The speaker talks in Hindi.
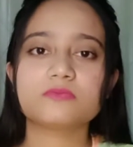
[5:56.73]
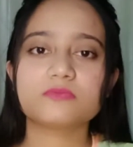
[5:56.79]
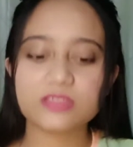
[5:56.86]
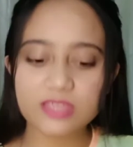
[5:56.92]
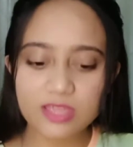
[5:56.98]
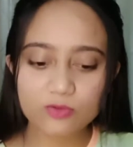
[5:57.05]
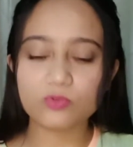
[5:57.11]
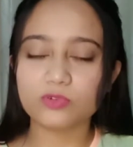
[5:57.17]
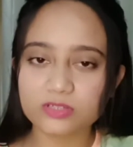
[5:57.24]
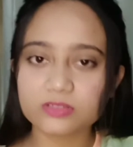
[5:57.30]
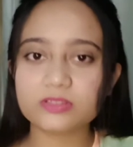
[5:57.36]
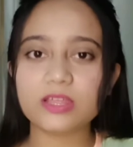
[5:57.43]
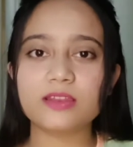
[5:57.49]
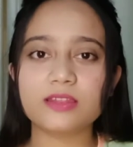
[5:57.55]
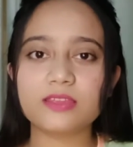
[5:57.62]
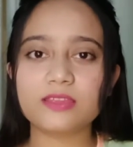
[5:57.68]
ये उठता
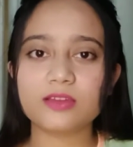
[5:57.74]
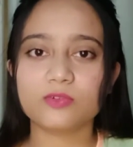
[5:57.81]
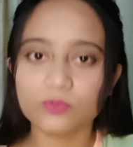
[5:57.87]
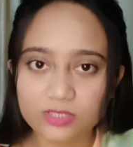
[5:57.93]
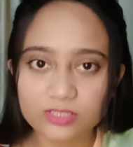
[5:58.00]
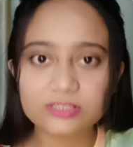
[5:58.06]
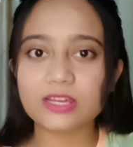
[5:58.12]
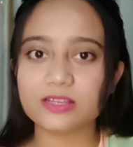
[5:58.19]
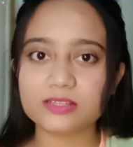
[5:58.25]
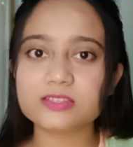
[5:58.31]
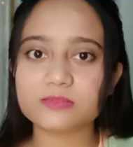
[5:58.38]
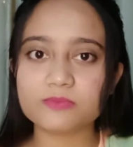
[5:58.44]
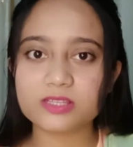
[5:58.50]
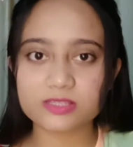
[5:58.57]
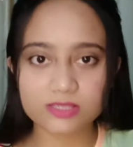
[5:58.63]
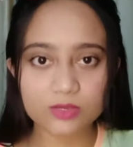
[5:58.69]
नहीं है उल्टा
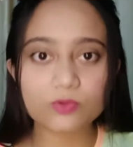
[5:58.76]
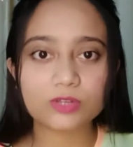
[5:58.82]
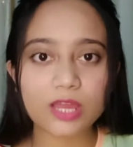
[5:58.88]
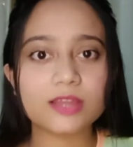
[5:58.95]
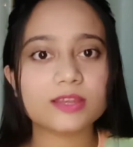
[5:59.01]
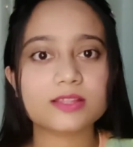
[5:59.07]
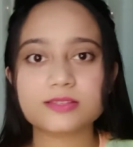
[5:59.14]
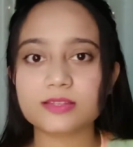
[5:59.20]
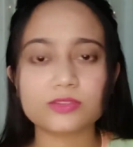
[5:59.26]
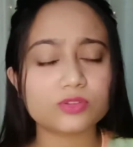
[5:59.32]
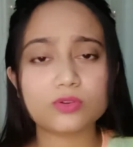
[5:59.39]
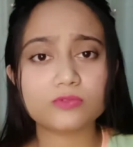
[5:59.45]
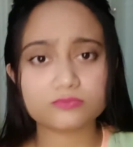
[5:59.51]
चम्मच से उठाने से तो